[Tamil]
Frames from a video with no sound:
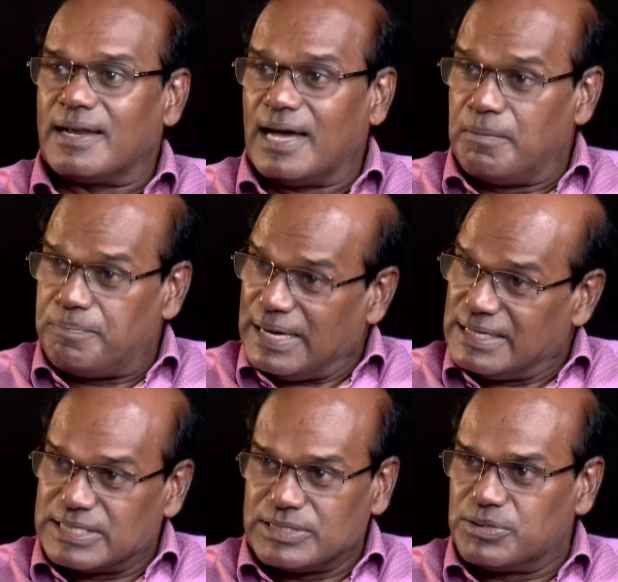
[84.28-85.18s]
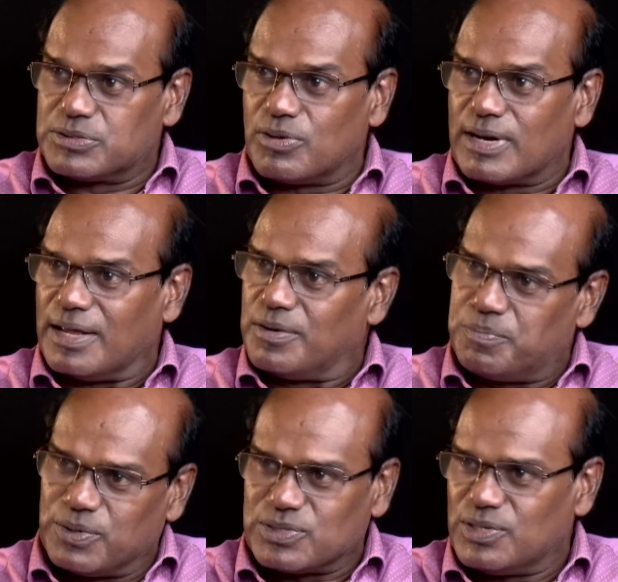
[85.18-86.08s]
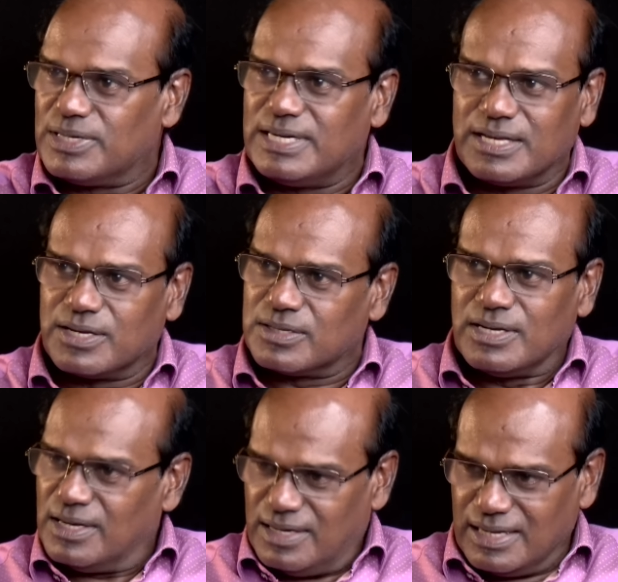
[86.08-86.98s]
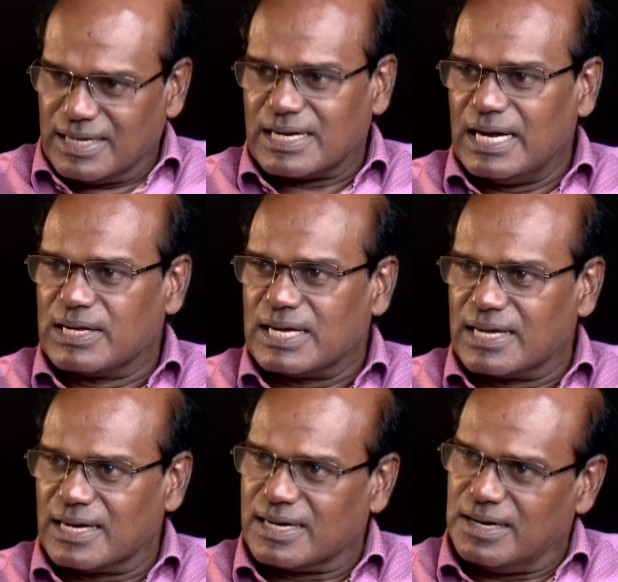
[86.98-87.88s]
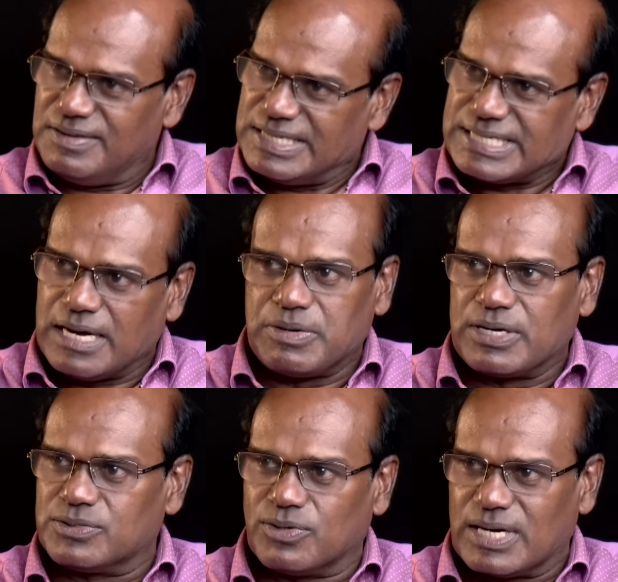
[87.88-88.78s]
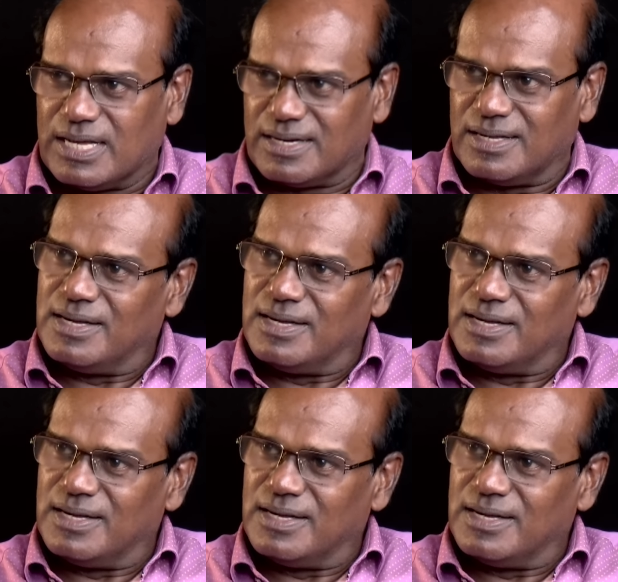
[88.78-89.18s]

நான் பதினஞ்சு சதவீதம்னு சொல்கிறேன் முப்பது சதவீதம் நீங்கள் நீங்கள் கேள்வி கேட்குற கேள்வியை ஷியாமண்ணன் சொல்கிறாரு